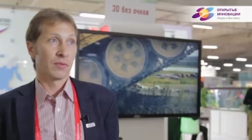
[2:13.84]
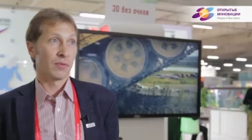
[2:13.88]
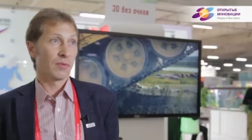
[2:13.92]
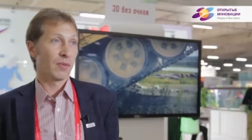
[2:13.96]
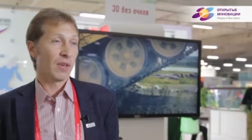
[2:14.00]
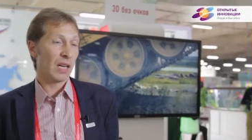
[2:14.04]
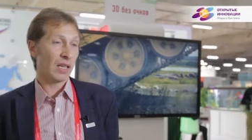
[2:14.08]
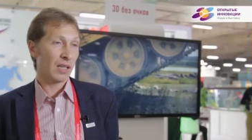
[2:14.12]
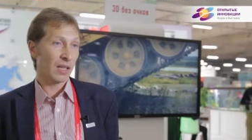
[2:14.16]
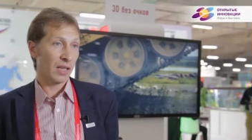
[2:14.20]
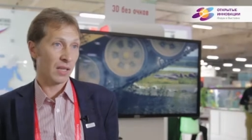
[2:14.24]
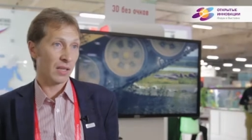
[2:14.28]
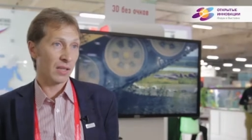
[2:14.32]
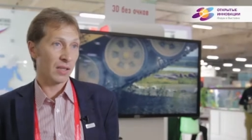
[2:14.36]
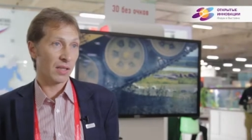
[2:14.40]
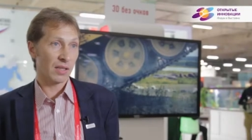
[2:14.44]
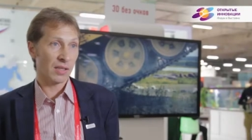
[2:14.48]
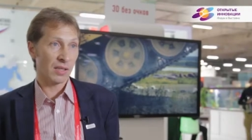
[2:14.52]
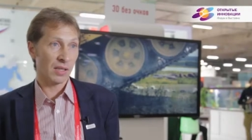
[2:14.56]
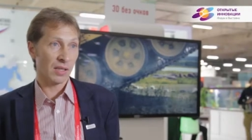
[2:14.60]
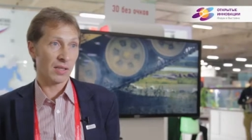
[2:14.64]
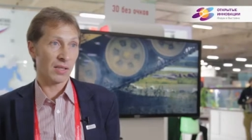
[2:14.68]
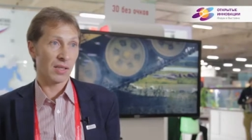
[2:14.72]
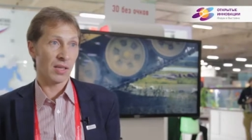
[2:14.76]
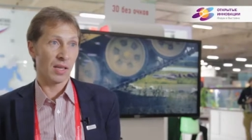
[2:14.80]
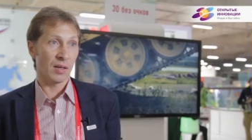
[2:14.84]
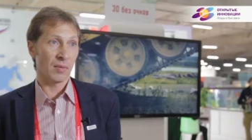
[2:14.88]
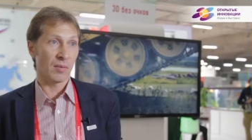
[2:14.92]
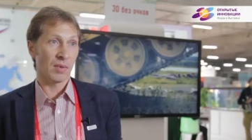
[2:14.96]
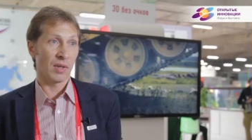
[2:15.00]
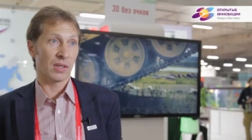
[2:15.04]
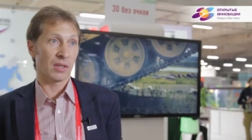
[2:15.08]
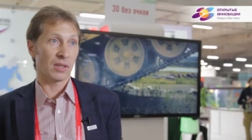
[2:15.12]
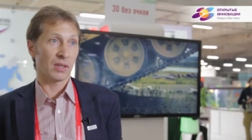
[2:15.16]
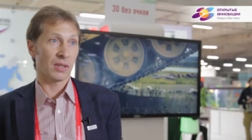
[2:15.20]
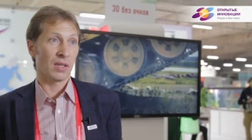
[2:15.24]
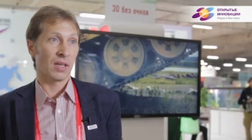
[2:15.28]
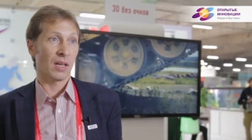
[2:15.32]
в охранных
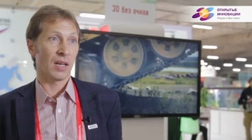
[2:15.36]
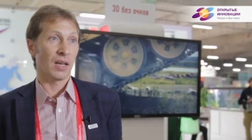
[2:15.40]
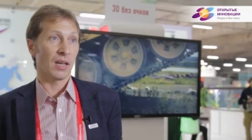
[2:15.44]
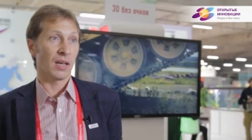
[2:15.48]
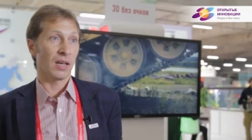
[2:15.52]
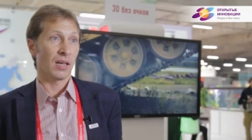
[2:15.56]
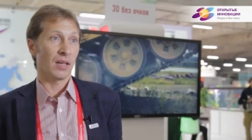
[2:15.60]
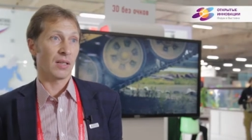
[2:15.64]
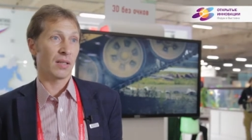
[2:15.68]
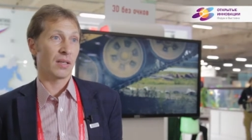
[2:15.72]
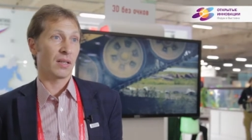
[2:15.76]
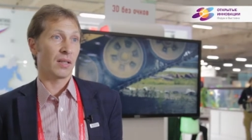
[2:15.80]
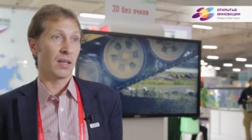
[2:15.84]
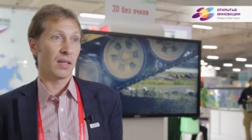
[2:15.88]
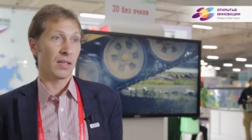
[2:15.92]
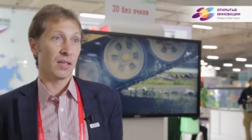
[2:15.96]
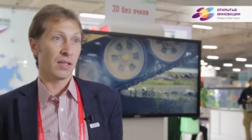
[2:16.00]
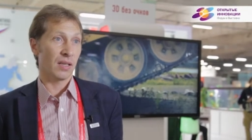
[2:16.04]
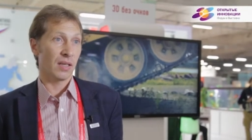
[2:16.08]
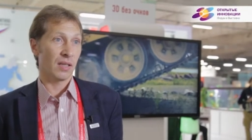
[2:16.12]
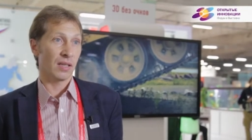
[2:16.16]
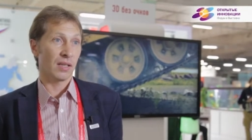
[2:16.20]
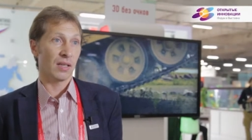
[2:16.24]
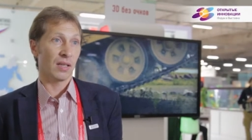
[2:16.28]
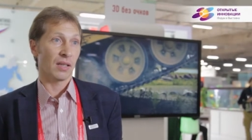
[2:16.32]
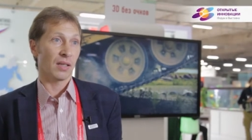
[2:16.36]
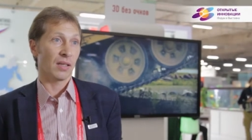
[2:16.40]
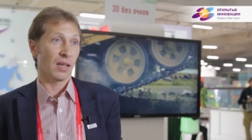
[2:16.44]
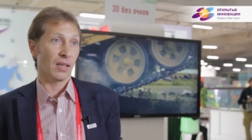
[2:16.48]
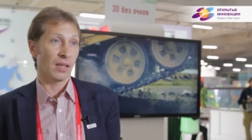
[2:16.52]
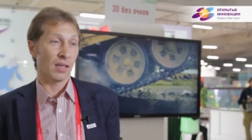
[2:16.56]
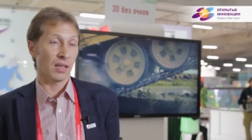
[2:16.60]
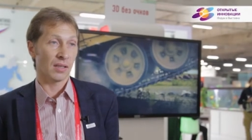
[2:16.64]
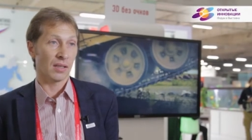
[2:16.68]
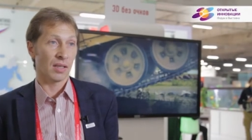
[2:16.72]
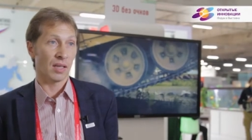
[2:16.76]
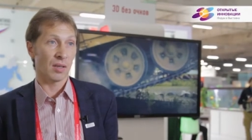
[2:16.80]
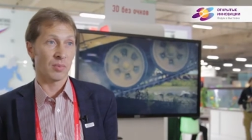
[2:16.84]
системах для оценки
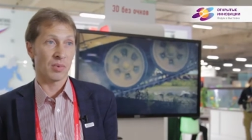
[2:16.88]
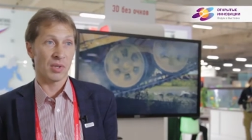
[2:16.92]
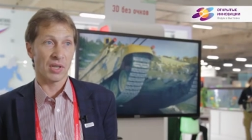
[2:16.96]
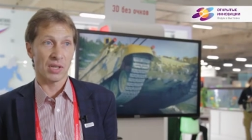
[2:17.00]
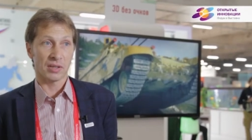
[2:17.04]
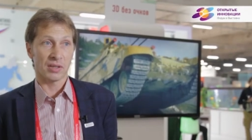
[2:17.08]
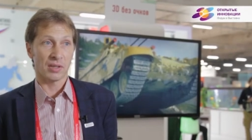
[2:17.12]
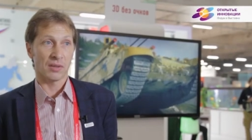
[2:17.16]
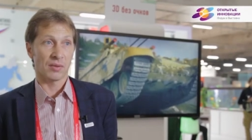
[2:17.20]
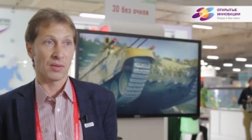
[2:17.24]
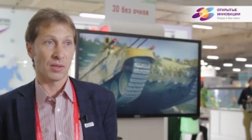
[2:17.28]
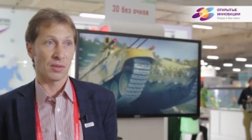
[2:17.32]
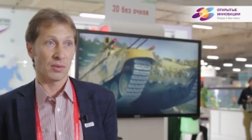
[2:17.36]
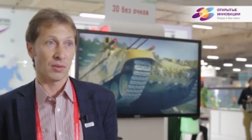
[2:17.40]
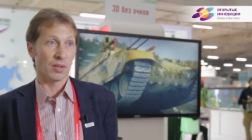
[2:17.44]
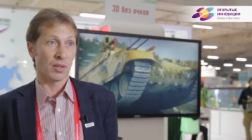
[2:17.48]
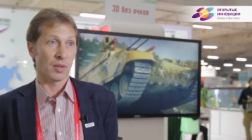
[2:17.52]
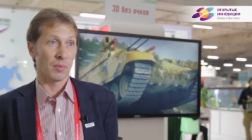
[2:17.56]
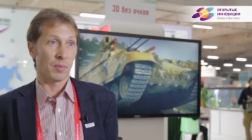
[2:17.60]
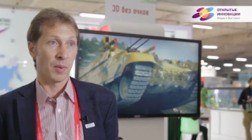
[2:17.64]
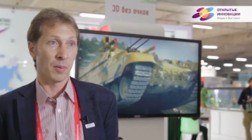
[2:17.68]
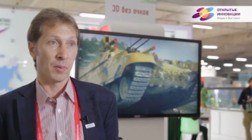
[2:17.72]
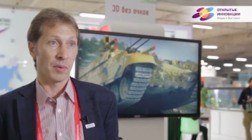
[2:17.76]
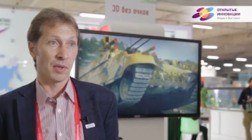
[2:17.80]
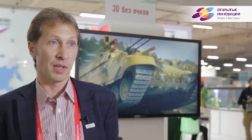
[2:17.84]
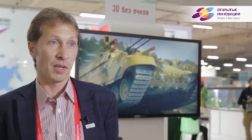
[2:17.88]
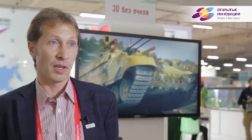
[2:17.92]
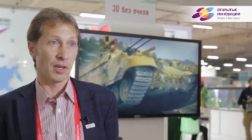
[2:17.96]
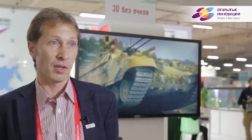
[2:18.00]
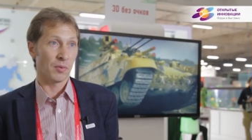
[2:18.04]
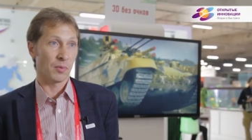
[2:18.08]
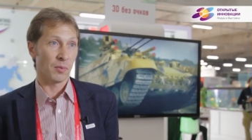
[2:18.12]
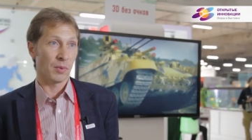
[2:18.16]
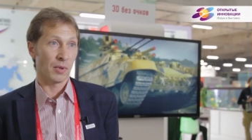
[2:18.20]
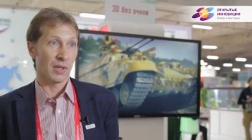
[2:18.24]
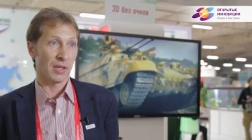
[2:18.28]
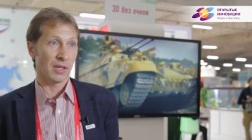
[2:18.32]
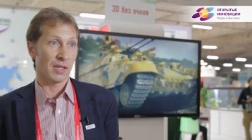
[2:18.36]
каких-то объектов, которые попадают
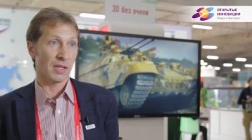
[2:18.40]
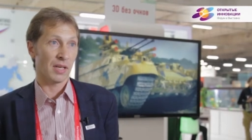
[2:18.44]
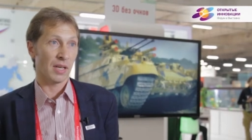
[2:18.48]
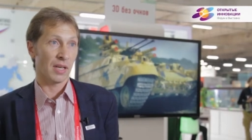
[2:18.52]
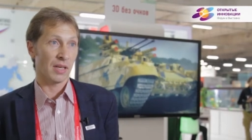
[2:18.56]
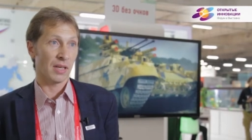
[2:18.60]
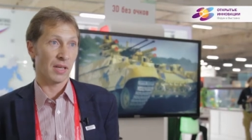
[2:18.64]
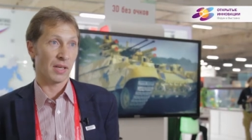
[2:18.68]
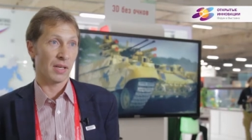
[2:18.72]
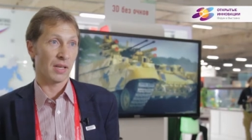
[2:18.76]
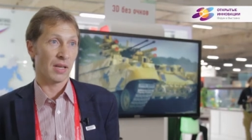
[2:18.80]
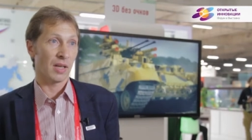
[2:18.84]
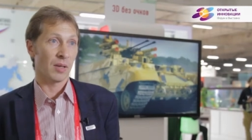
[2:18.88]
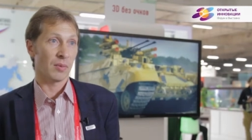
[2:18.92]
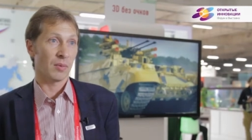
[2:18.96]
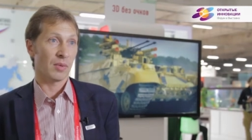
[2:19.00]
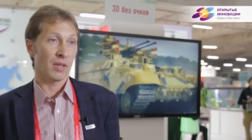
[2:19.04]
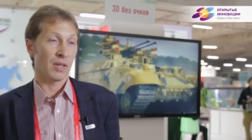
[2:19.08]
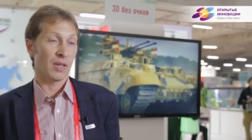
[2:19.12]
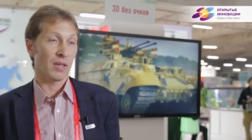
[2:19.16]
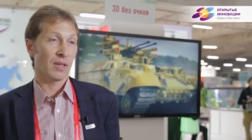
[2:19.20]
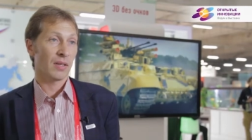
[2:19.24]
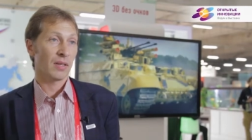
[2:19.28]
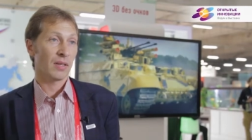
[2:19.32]
в поле зрения камеры.